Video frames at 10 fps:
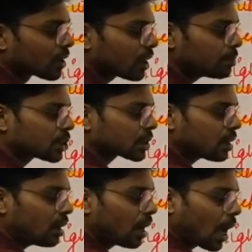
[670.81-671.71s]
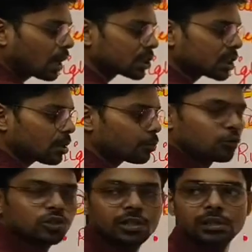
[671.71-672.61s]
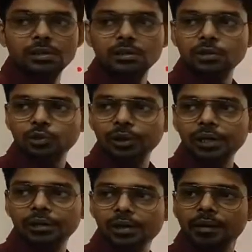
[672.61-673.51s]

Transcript: रिब्स के लास्ट का पोर्शन जो है